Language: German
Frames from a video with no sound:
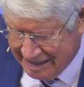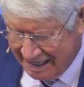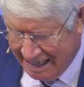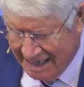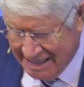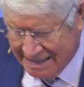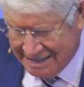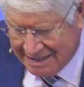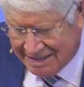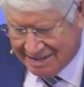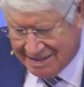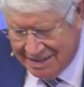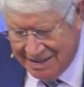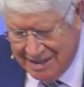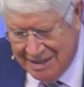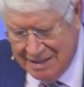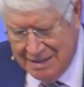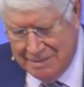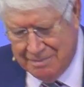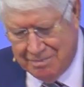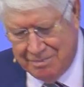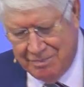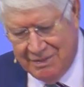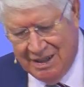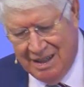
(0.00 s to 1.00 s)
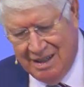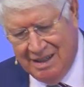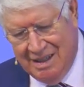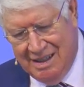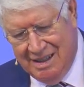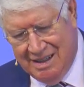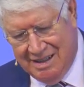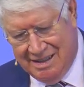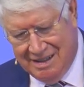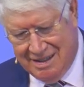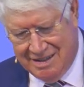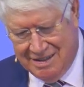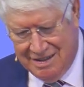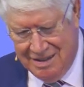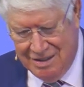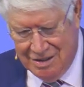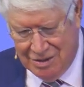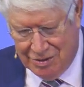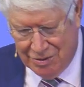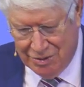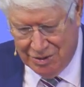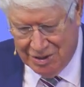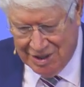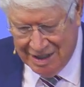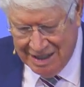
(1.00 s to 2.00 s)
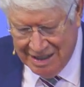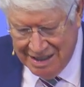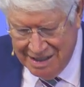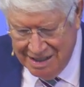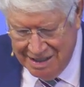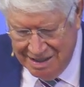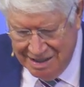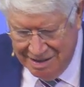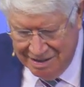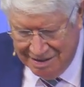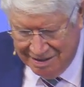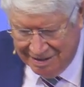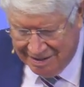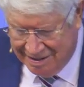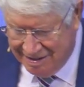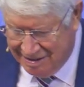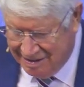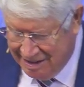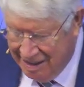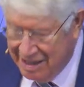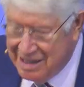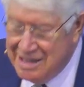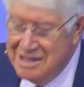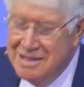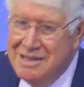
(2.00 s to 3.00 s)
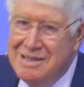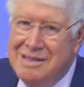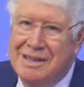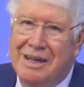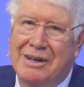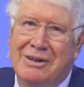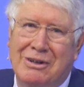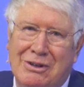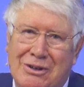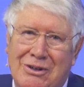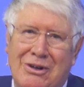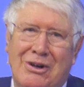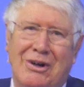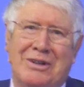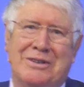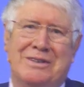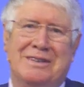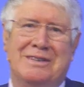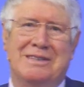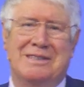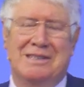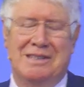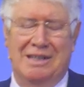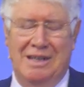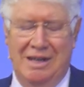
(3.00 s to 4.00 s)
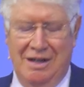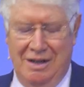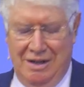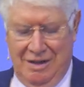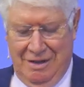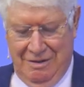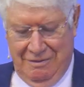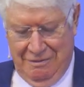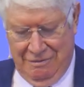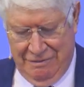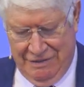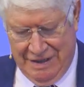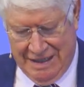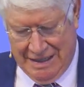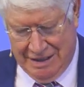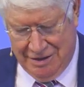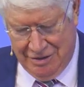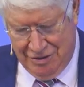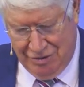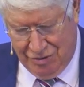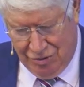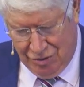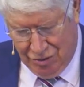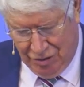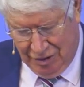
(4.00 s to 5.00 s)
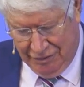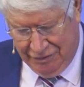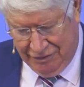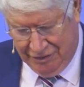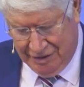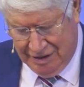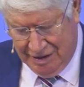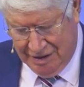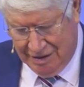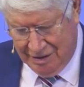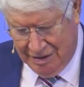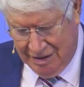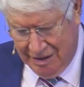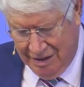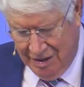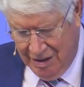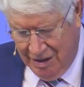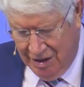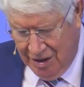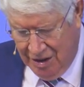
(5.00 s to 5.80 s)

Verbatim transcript: Dankt ihm, dass ihr durch ihn Kinder Gottes werden durftet.